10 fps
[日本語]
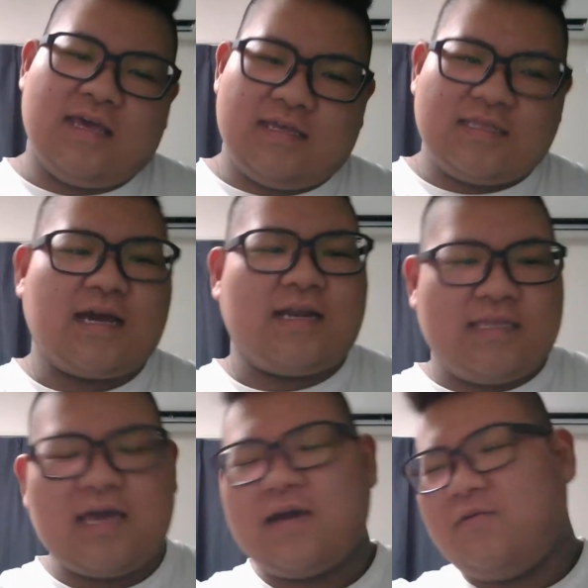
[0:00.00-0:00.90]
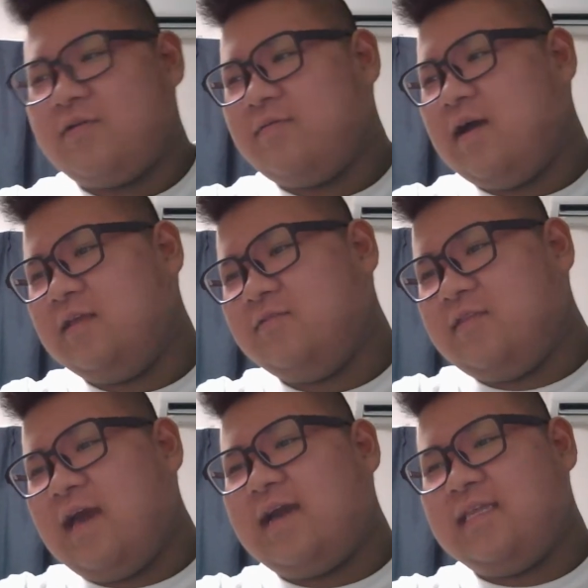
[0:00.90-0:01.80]
だからなんか俺はあの
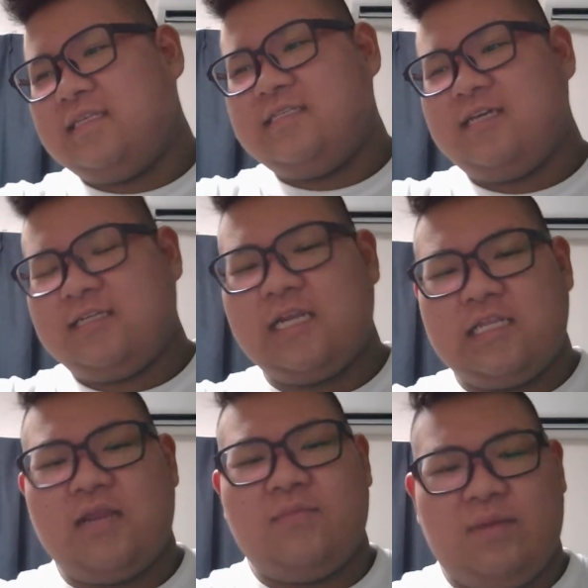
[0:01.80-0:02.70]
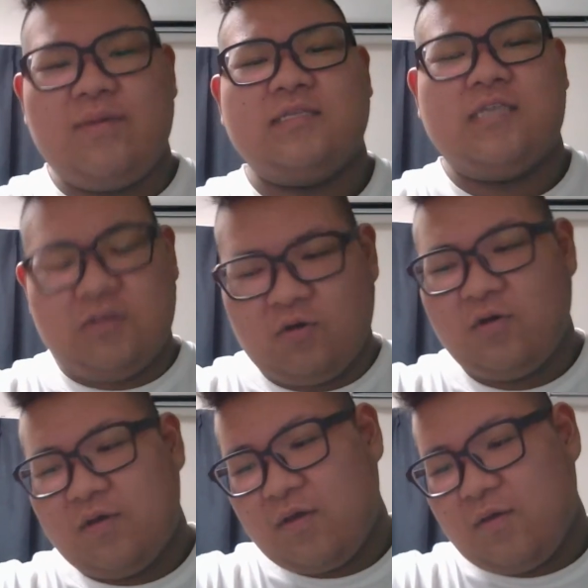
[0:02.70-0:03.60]
なんかで追加されたら見ますけど
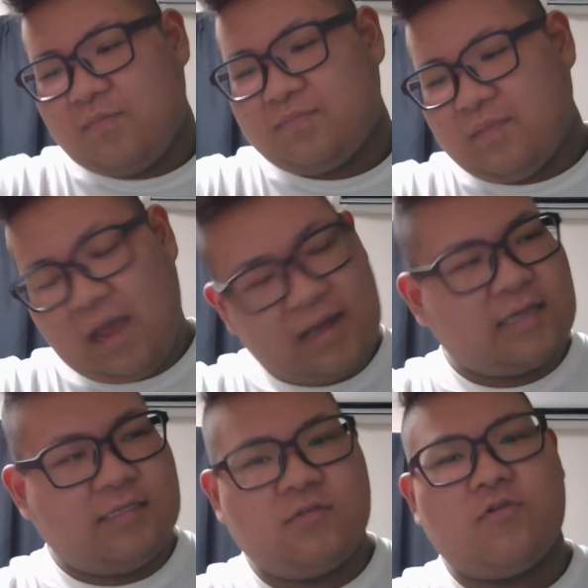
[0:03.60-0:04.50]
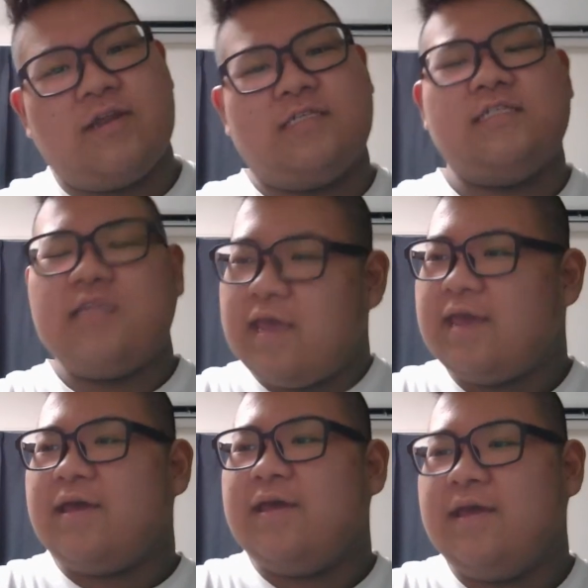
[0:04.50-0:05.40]
なんかひどいらしい
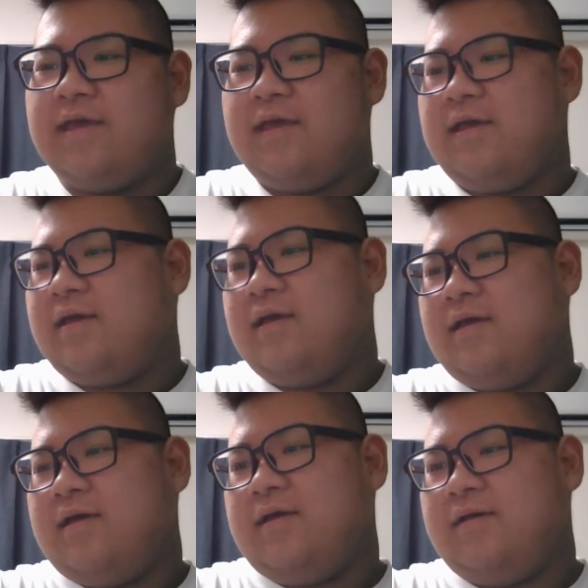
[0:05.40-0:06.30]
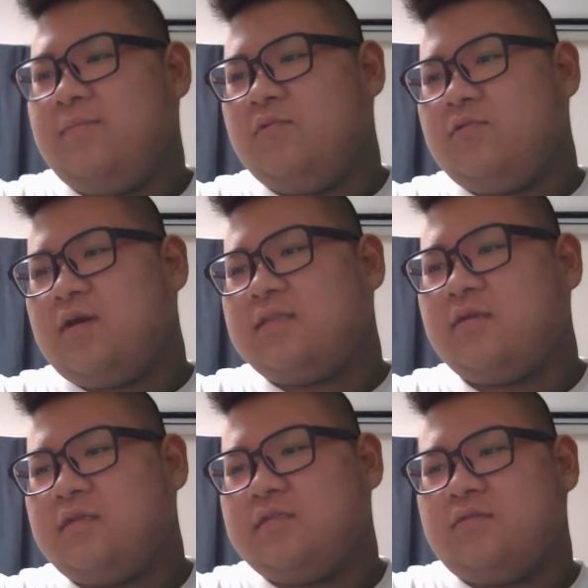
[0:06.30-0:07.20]
ね物語と
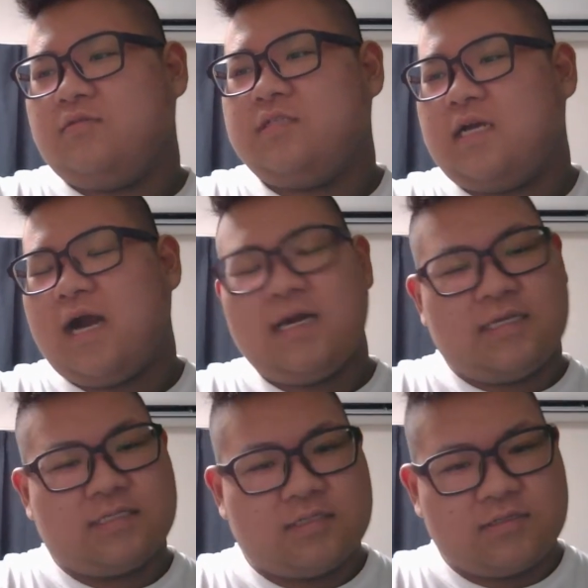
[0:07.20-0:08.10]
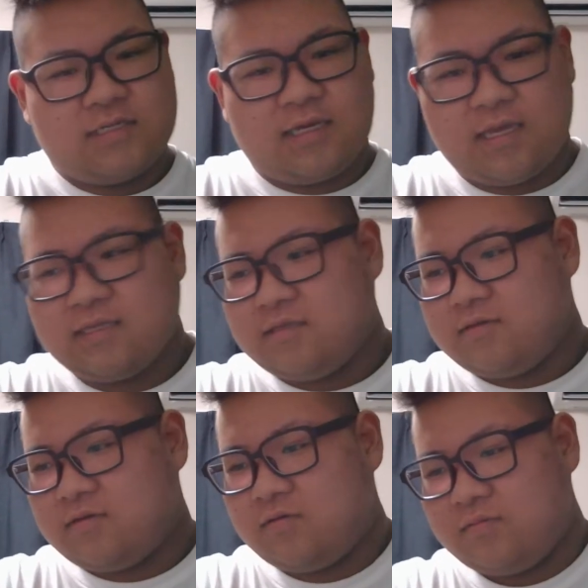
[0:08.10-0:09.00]
して完結する気がないってい
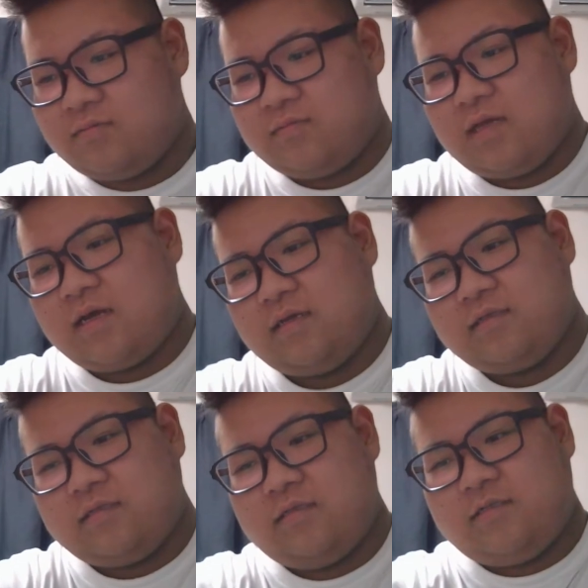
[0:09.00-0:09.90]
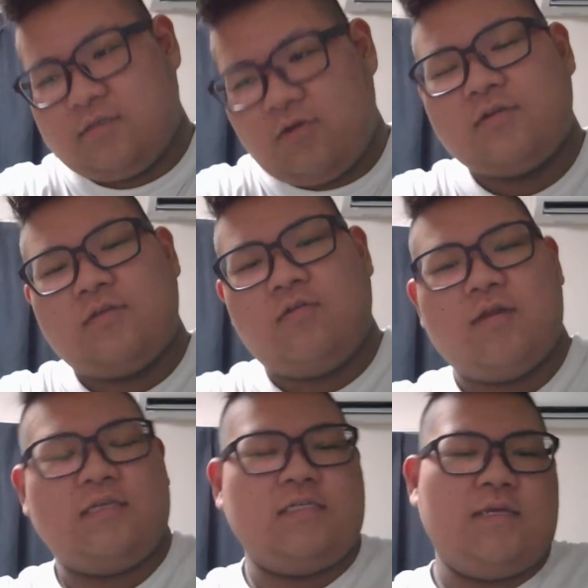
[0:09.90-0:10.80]
う、こなんか、すごいひどい
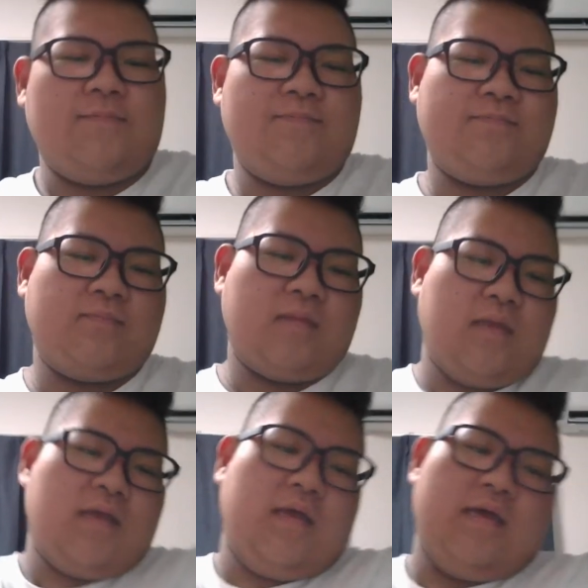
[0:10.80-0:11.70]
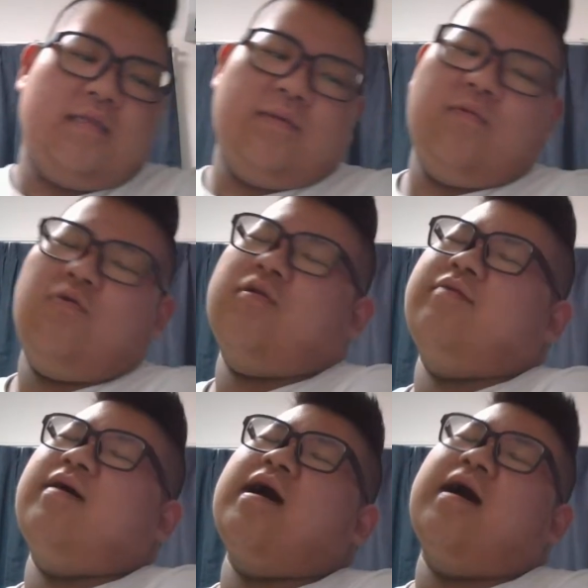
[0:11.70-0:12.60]
らしい。でも俺
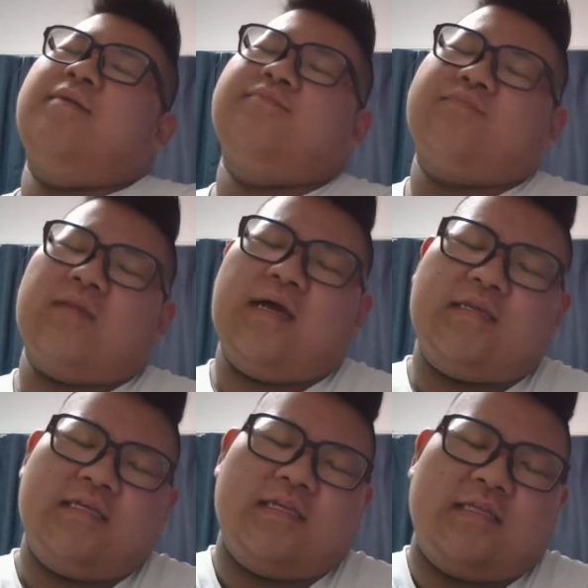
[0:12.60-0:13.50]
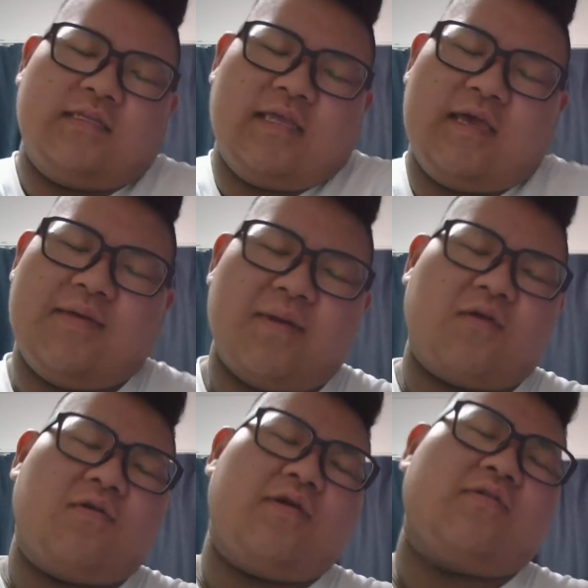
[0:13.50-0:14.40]
は、はっきり言って、まあ、
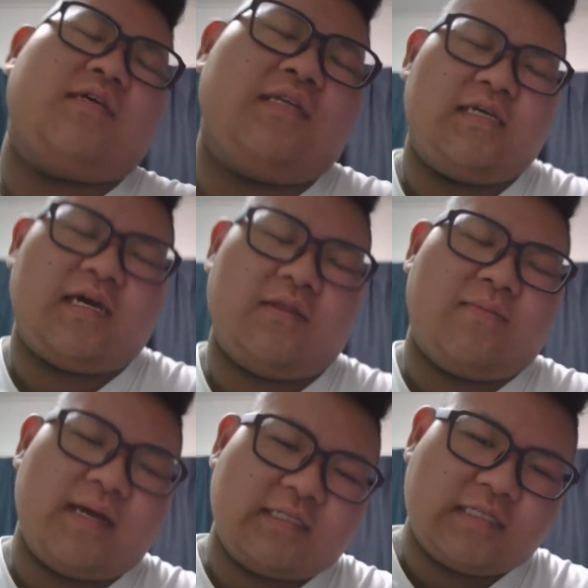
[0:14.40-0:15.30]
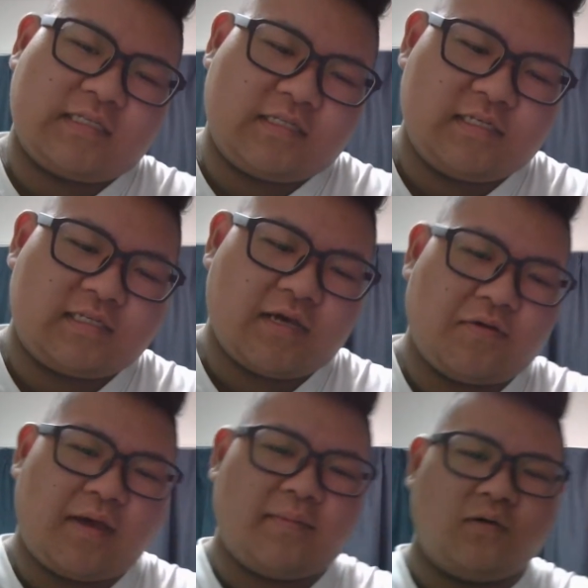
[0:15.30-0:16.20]
これを機あの、マジでツイッターを
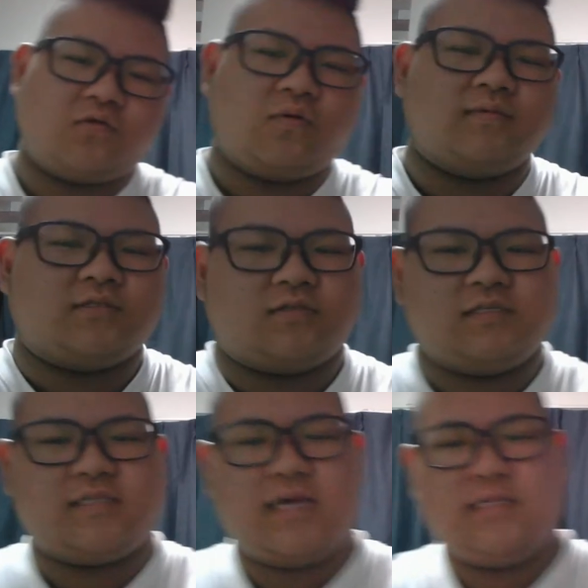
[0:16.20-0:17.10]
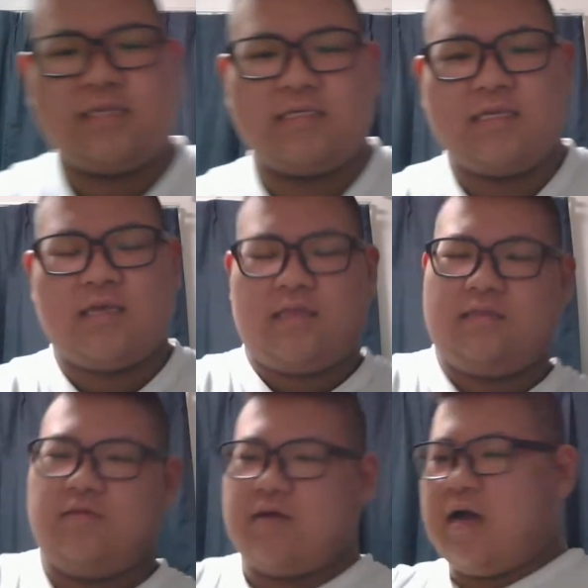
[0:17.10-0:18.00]
やめようと思うんですよ。ツイッター引退宣言っ
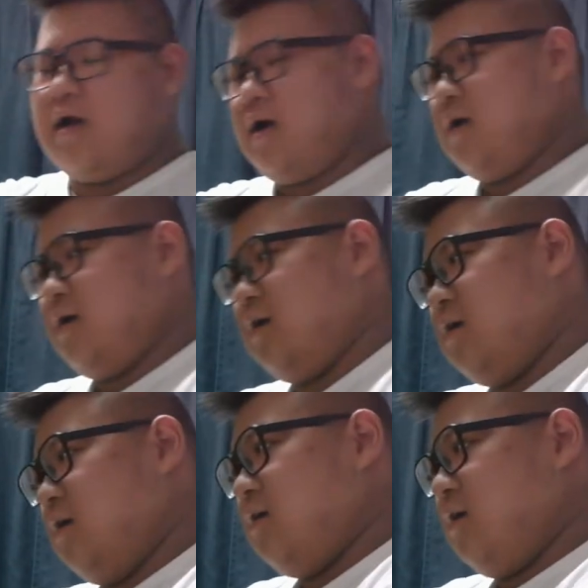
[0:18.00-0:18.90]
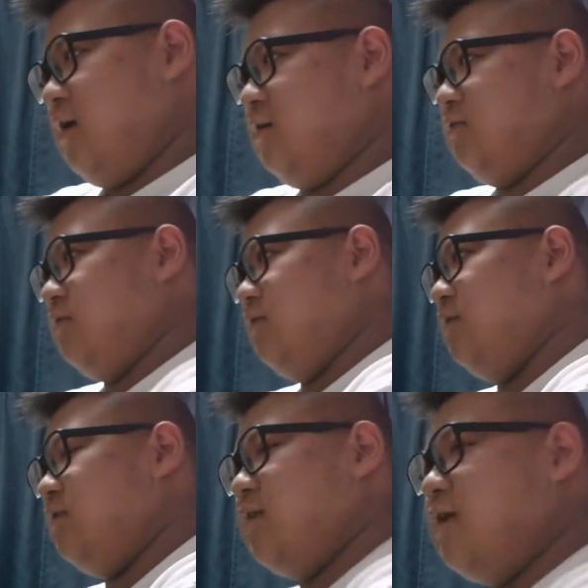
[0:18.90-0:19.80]
ていうか、あの、
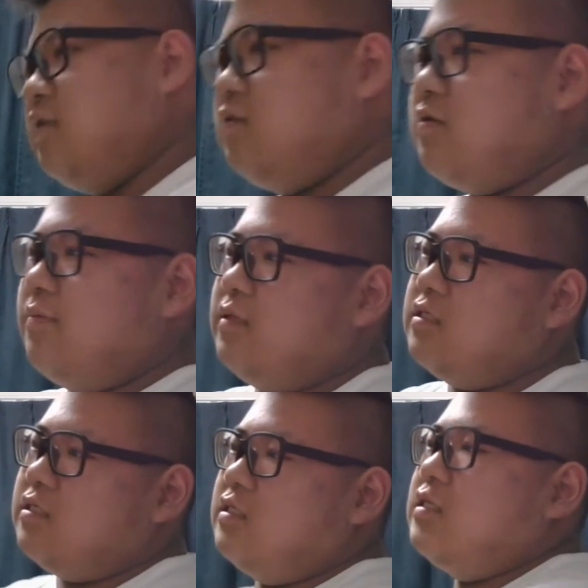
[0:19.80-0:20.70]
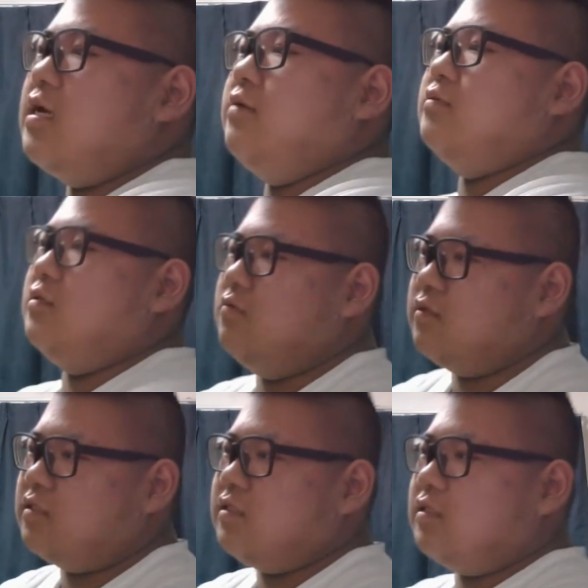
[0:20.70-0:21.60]
引退っていうのは別にしないかもしれない。俺
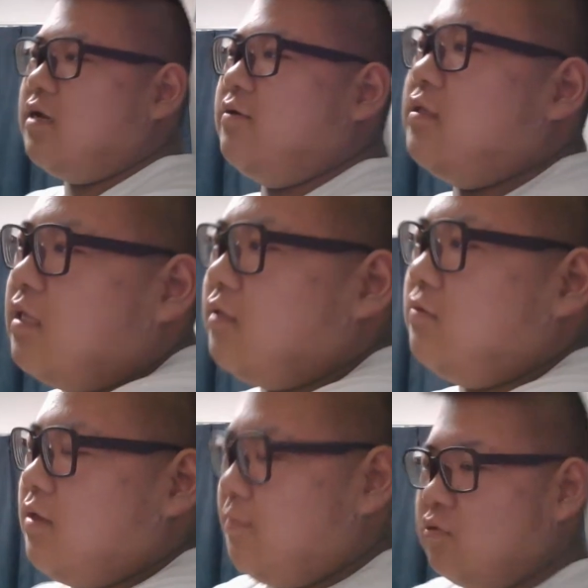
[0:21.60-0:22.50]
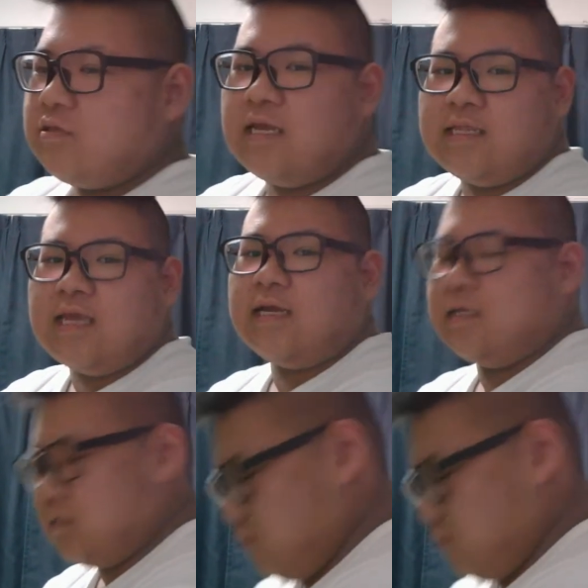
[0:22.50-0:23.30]
ツイッターは何だろうな、もったいないから、そ